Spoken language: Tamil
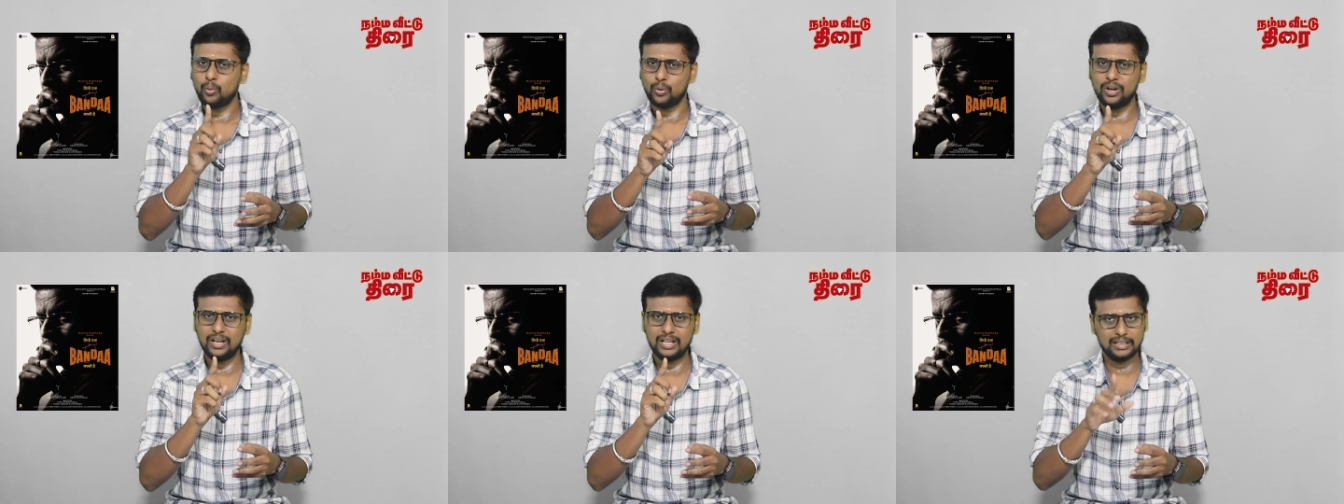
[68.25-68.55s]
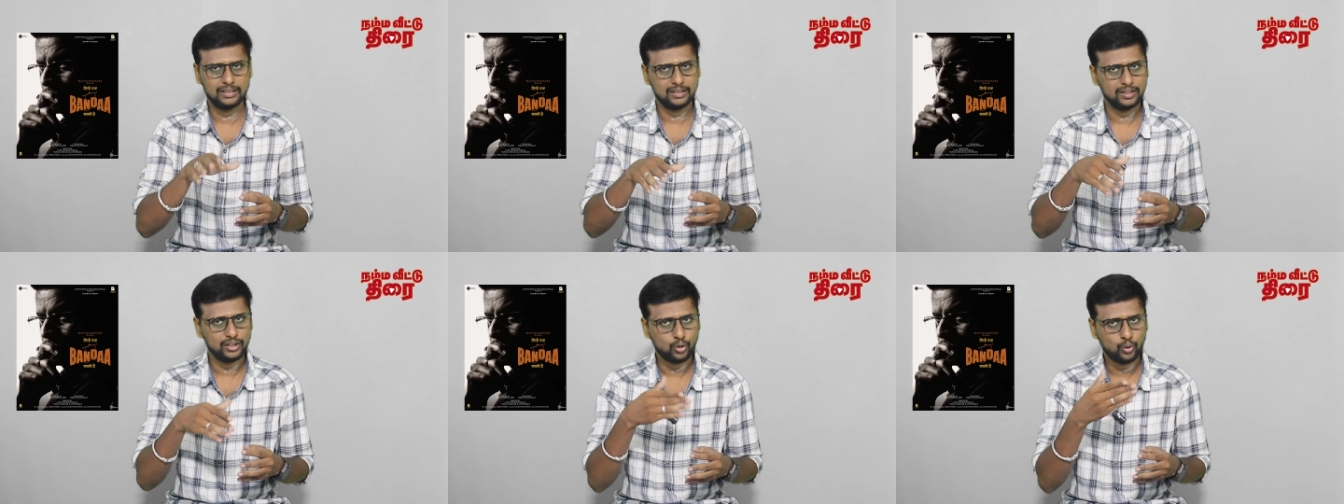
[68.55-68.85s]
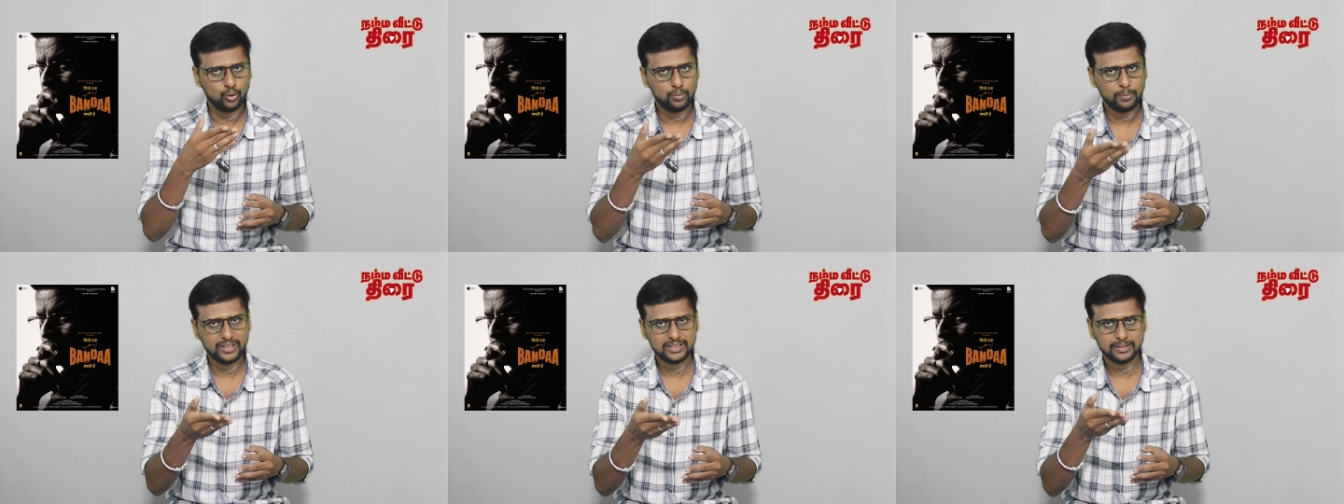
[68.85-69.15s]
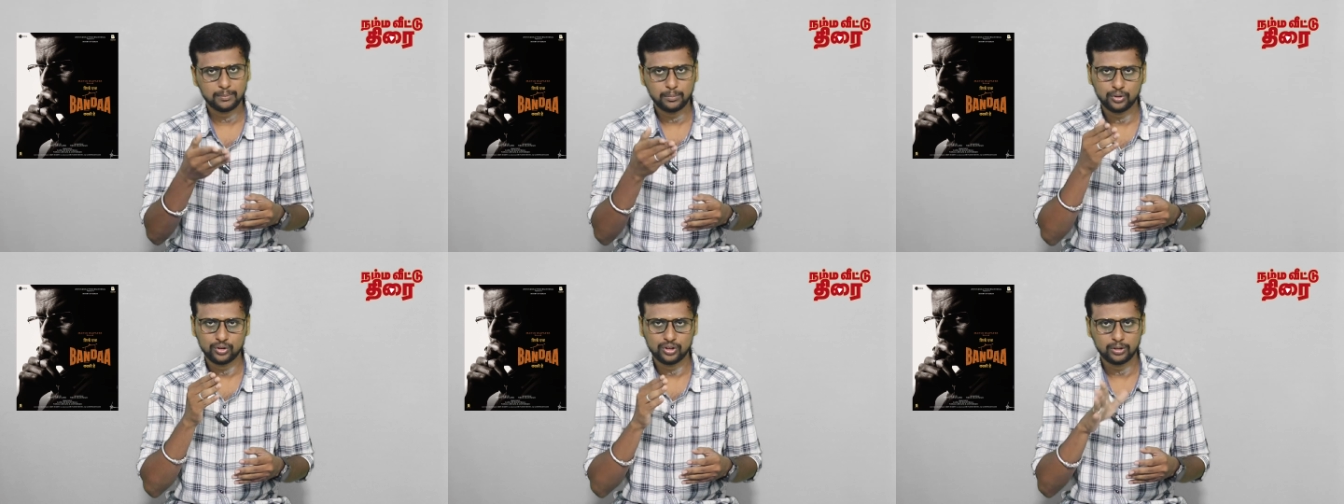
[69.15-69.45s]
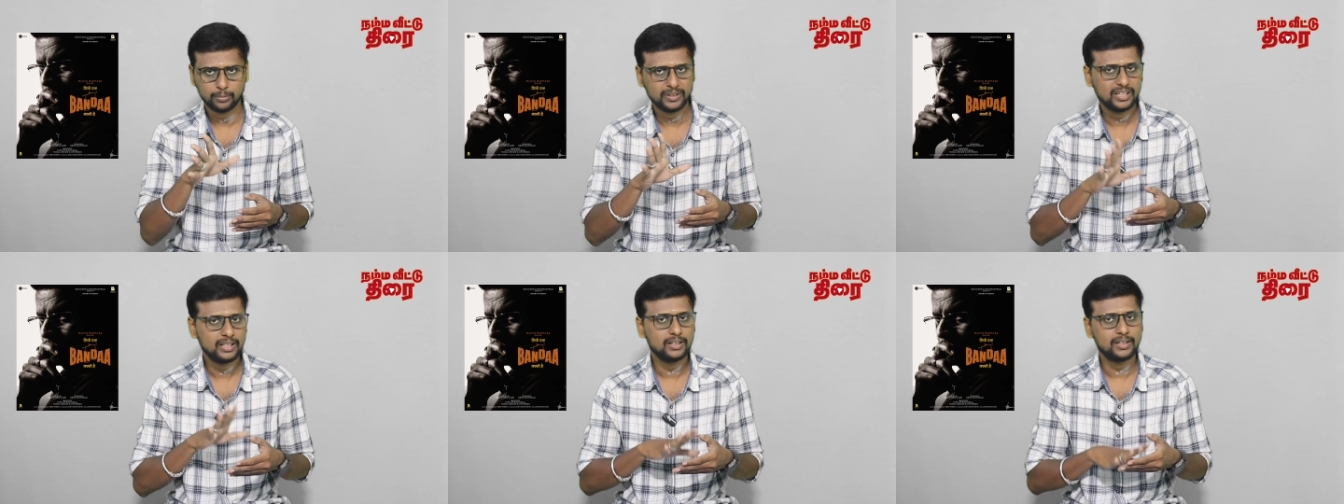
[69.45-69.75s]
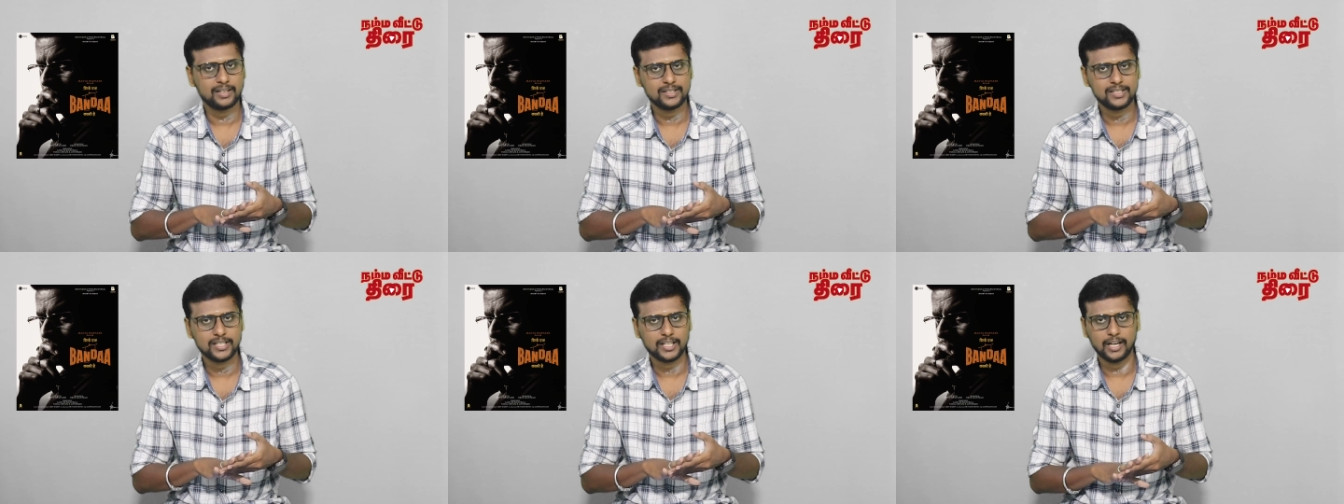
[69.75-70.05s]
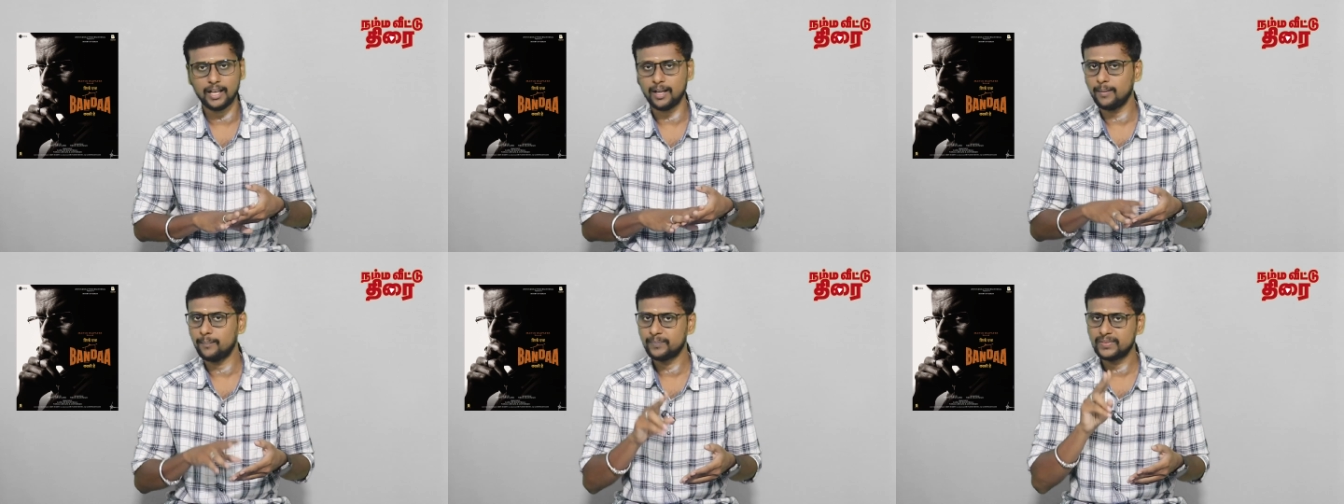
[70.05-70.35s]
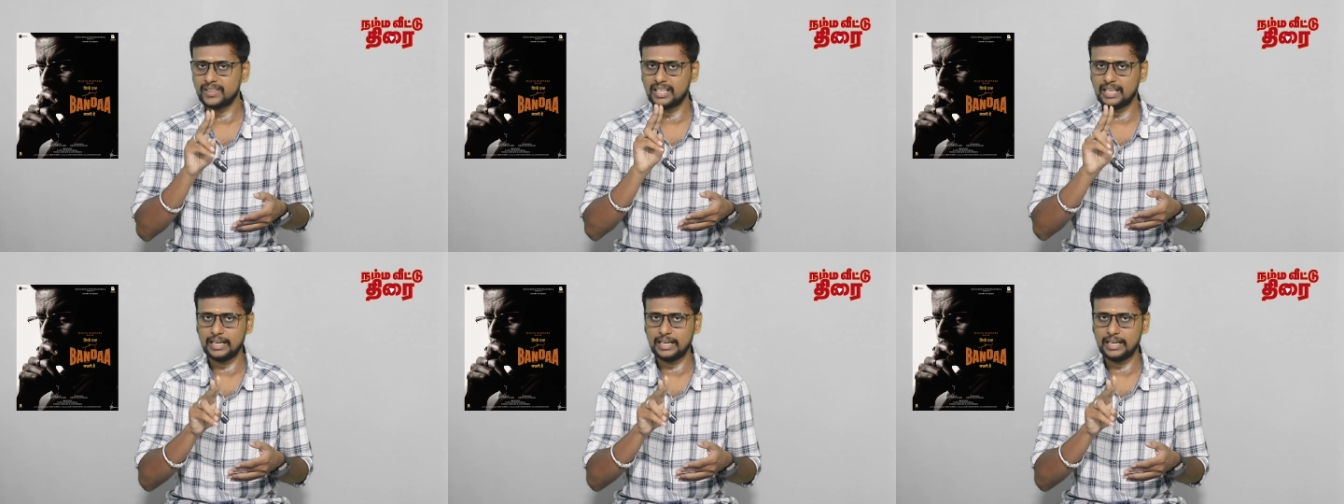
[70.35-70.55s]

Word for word: ஒன்று இந்த உண்மை சம்பவத்தை பற்றி தெரிஞ்சுக்கலாம்